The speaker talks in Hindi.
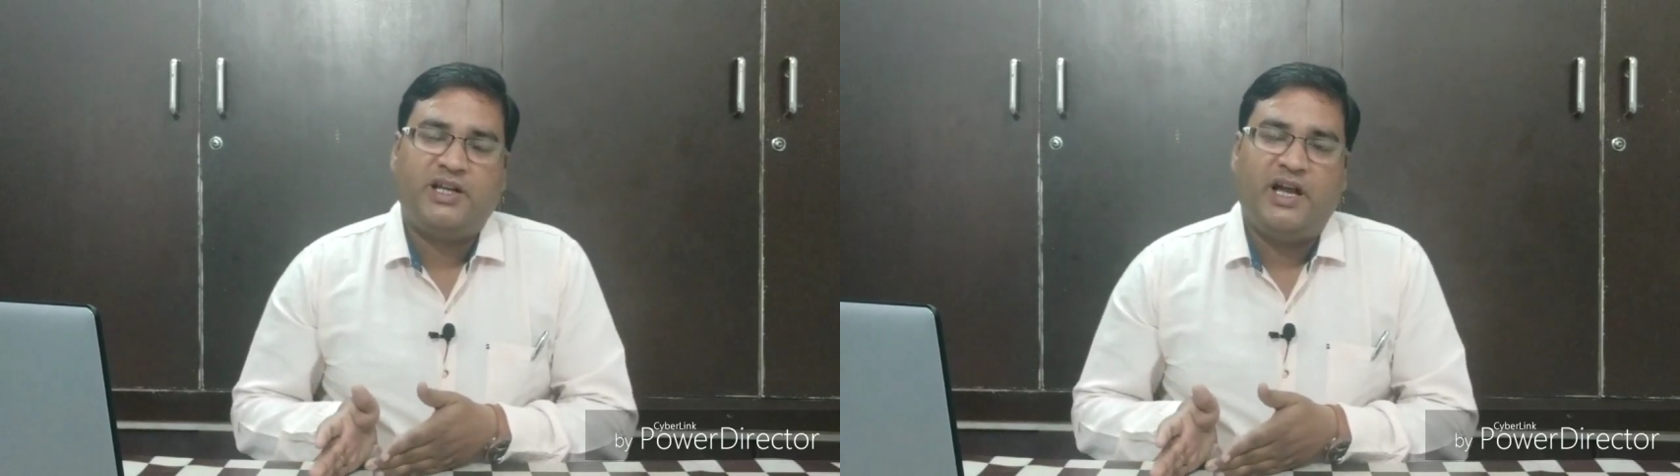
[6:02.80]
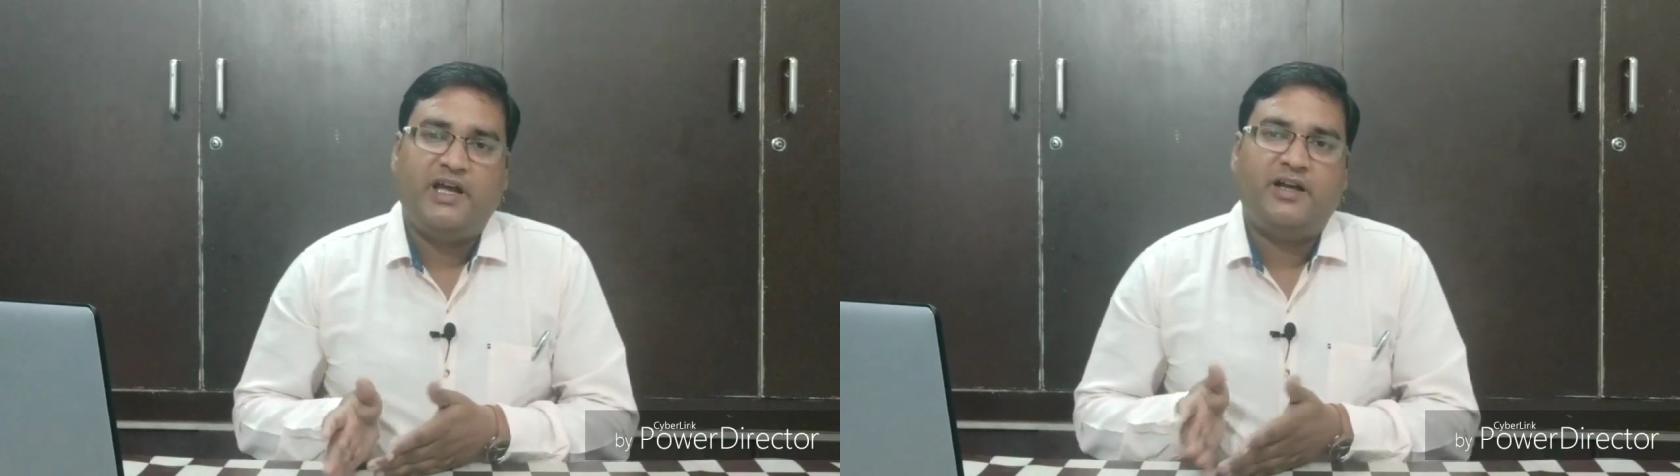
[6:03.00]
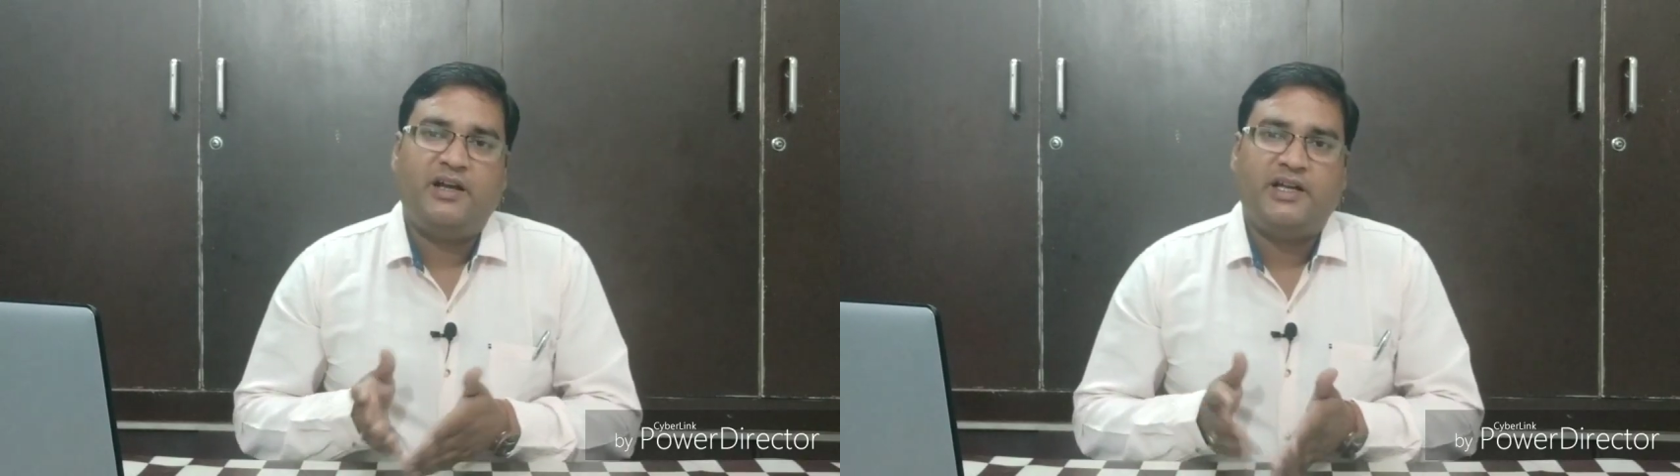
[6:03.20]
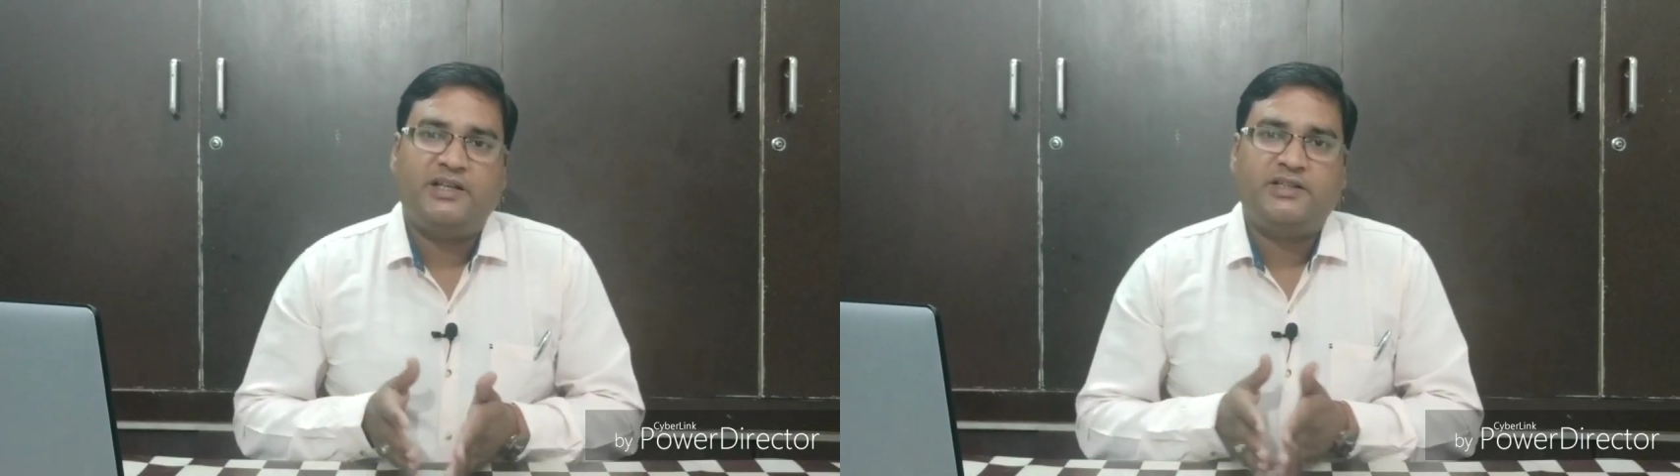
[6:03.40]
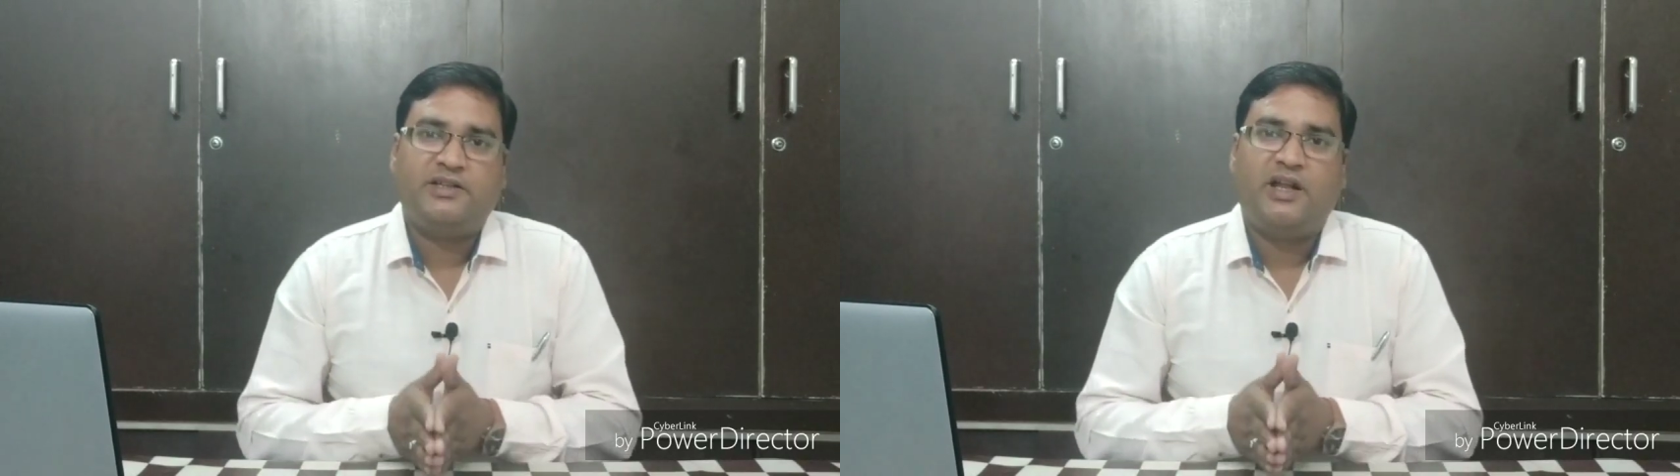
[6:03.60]
क्या आएगा
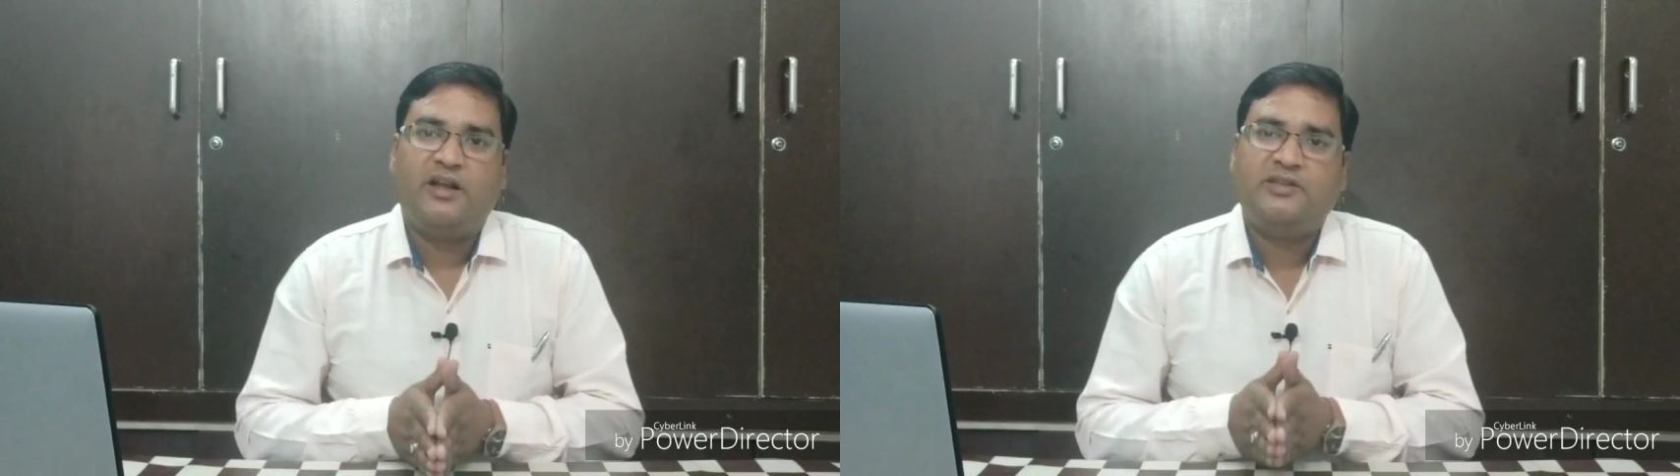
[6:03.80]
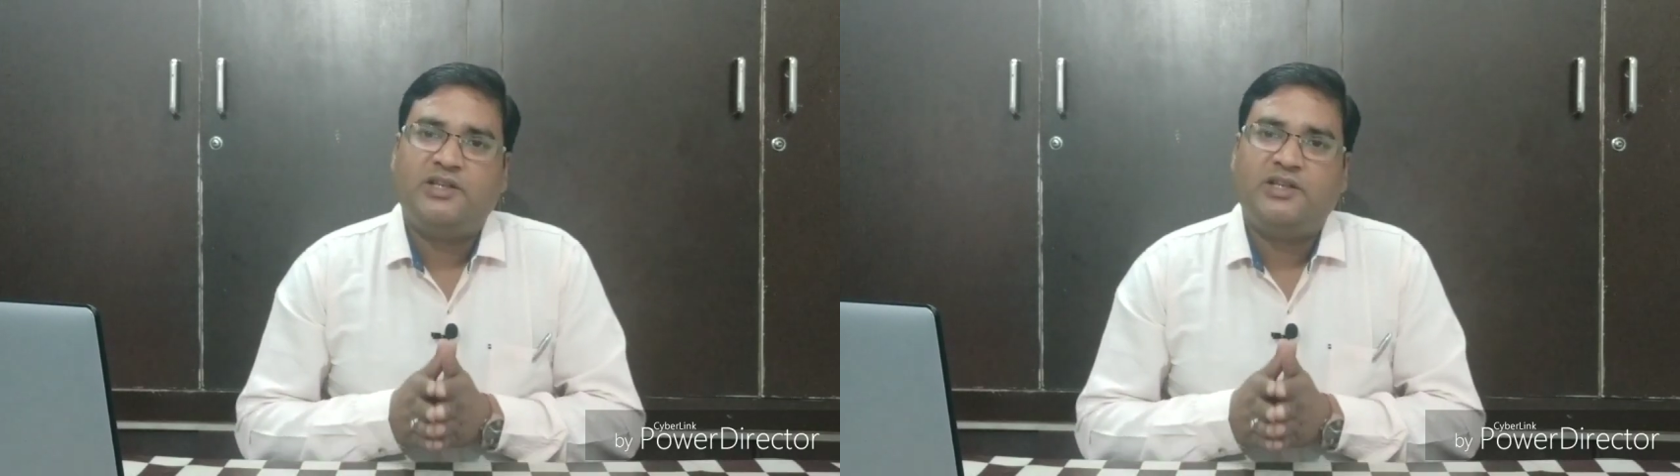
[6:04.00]
कैसे क्या आएगा